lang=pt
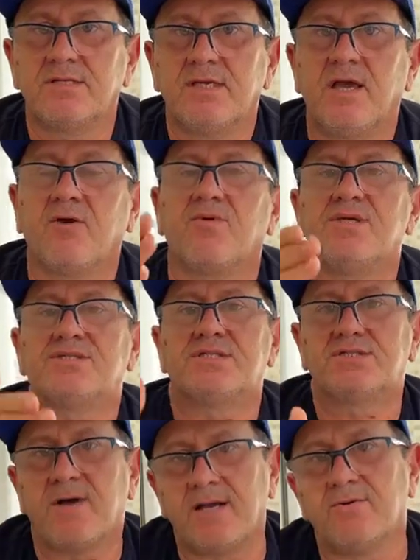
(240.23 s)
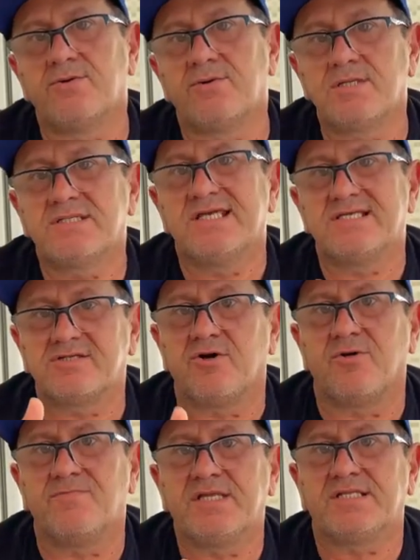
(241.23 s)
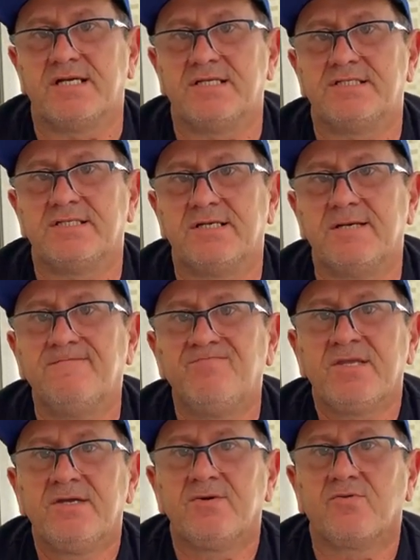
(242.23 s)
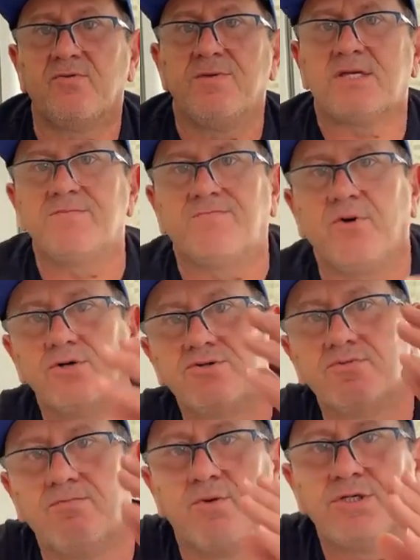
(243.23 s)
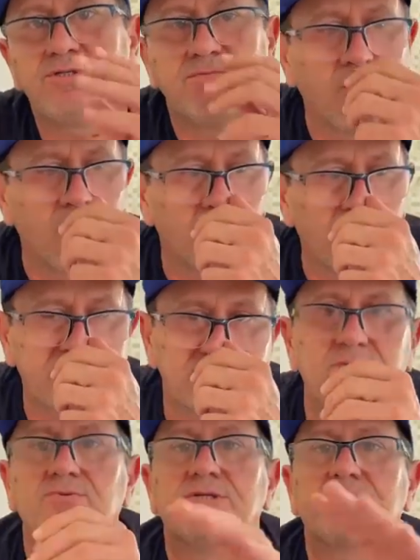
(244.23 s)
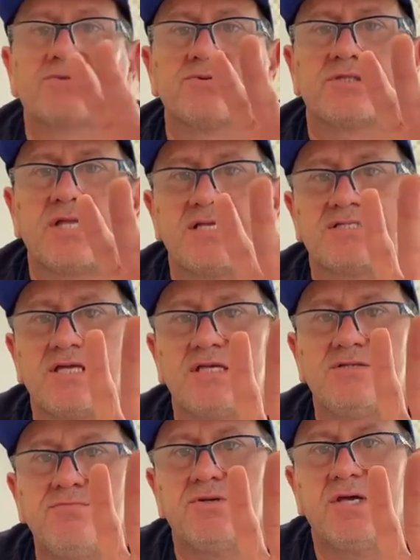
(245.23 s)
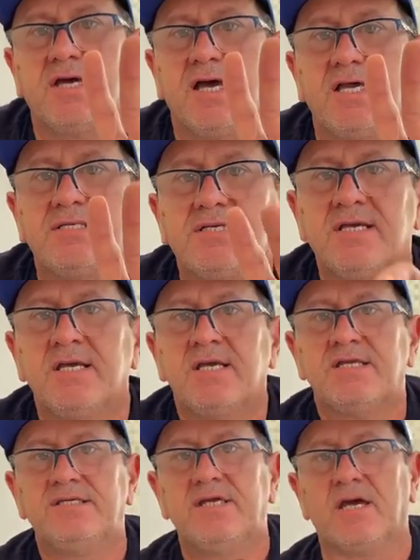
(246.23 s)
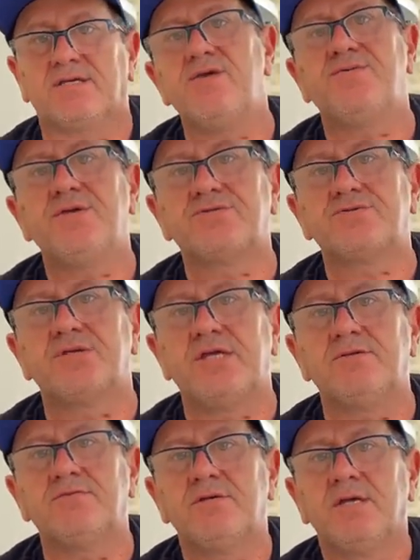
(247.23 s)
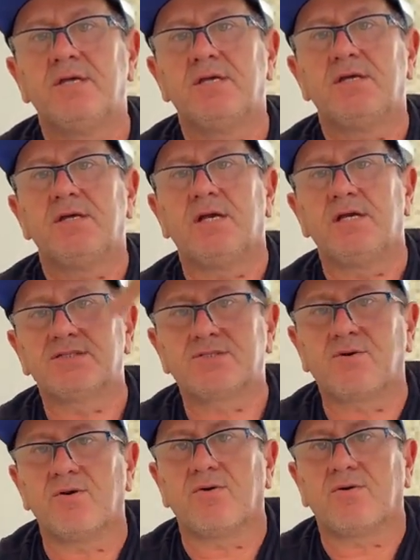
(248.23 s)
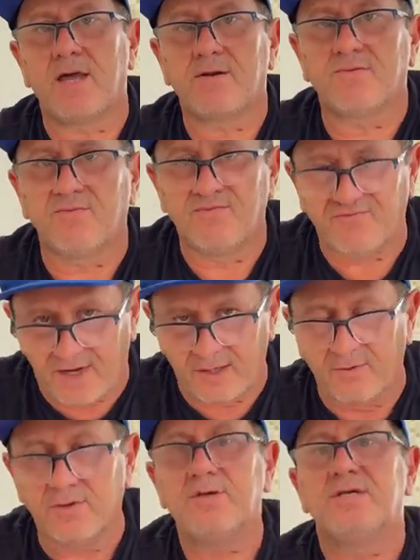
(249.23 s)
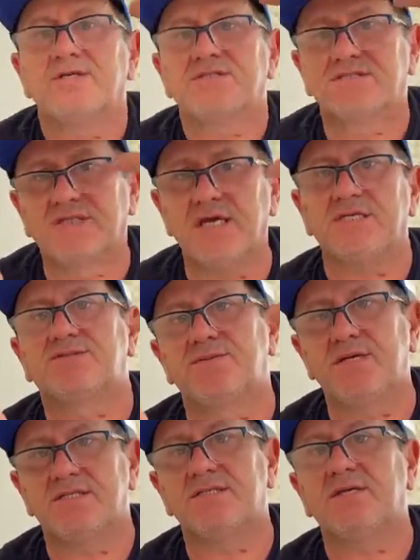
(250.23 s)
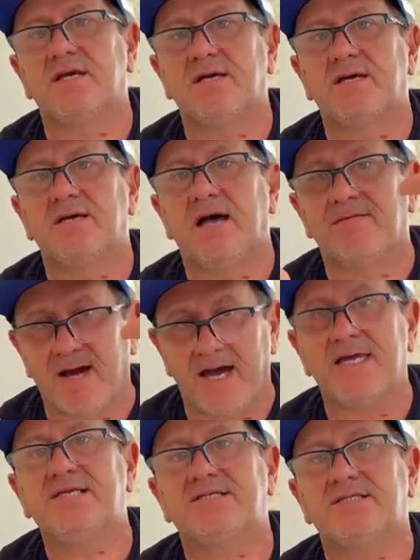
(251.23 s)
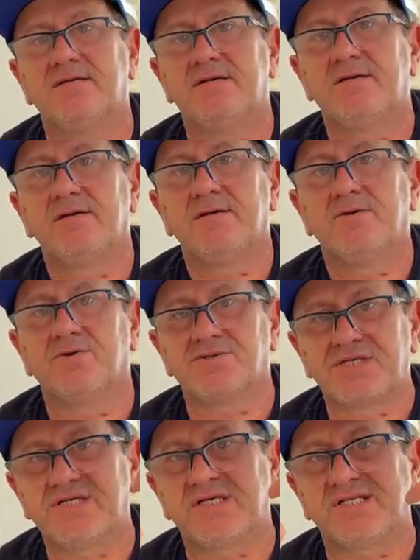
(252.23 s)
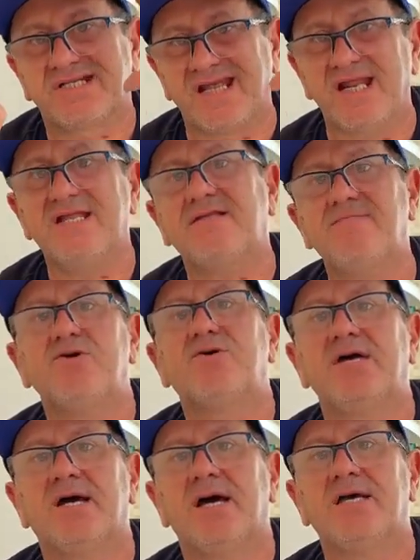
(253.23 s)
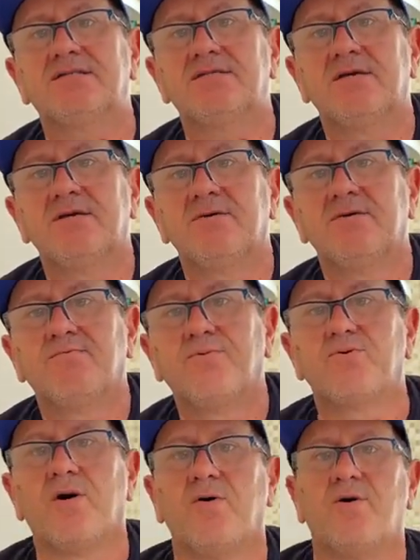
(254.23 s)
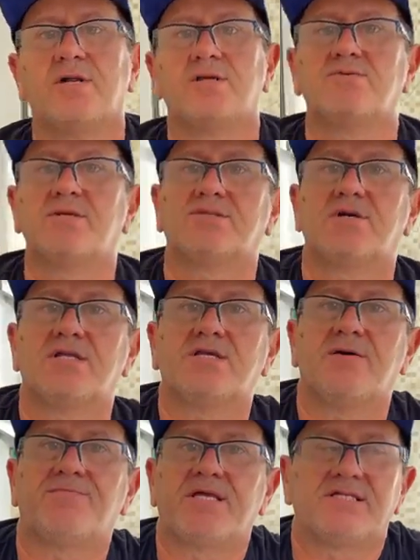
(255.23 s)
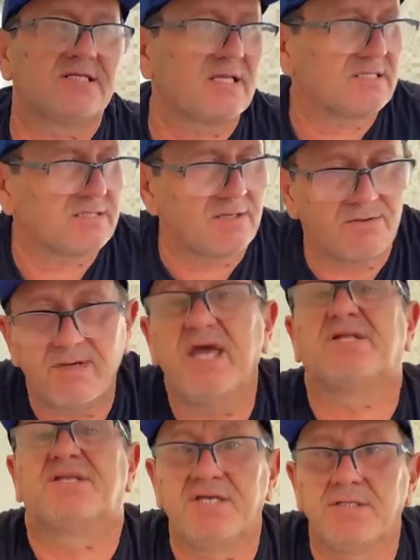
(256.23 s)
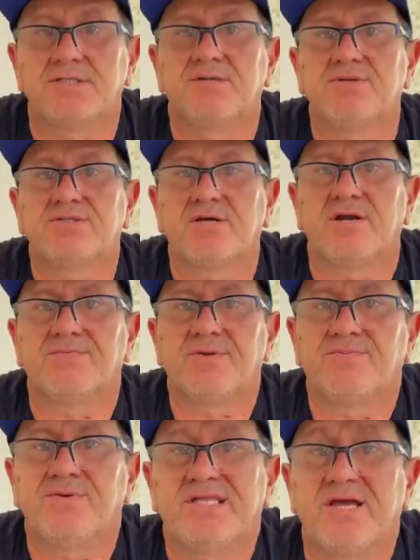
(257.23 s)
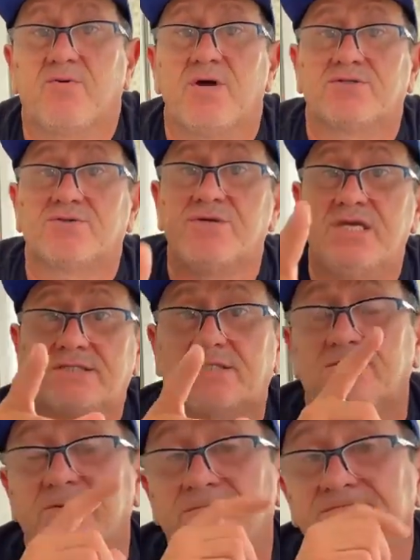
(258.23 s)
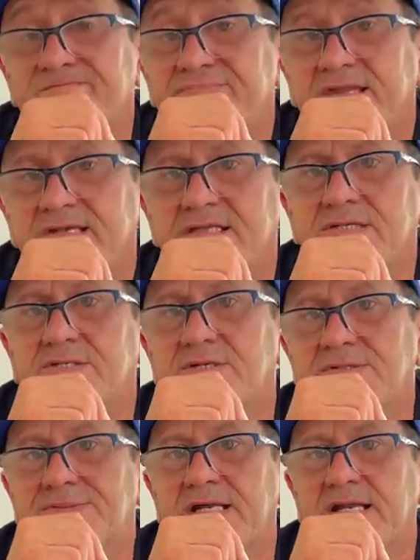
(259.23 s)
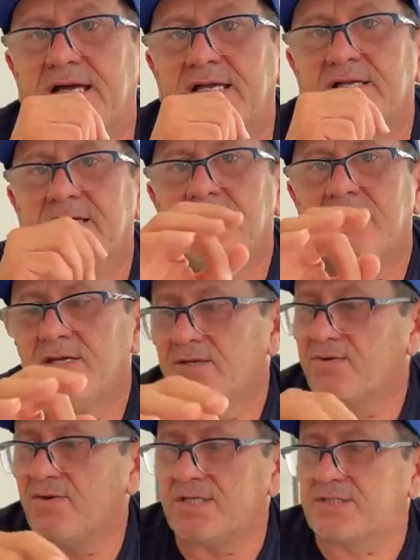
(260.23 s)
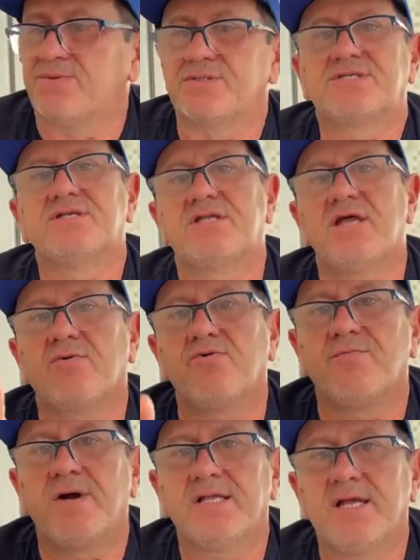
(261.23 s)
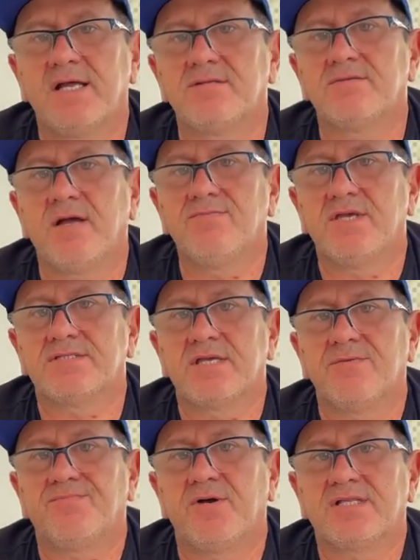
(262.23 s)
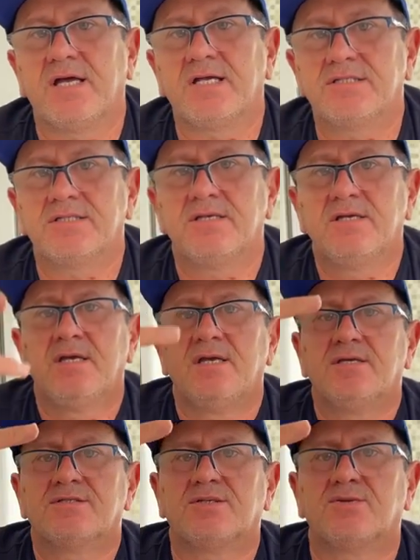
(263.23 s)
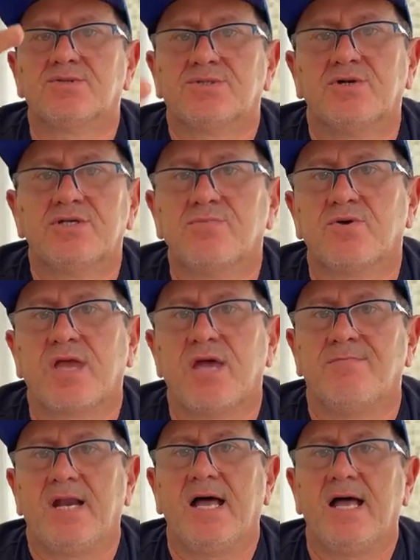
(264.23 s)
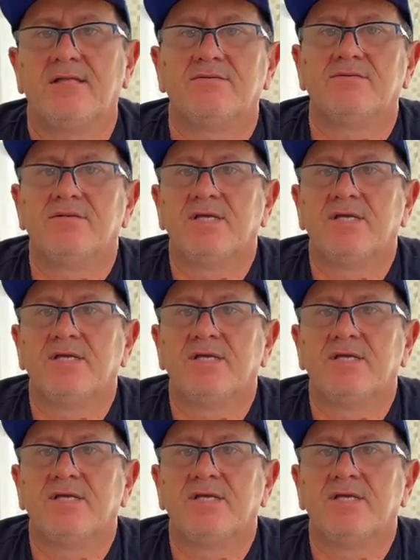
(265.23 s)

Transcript: é com esses valores exorbitantes, né? Como é que pode um boi de morro lá em São Luís custar 7 mil reais e aqui em Vitorino eles colocaram um valor seis vezes a mais, ou seja, 30 mil reais por uma hora, duas horas de apresentação. É triste, viu, senhora prefeita? Enquanto isso, deixa eu lhe falar. Eu acho que você tem acompanhado as minhas reportagens. São os ônibus quebrados,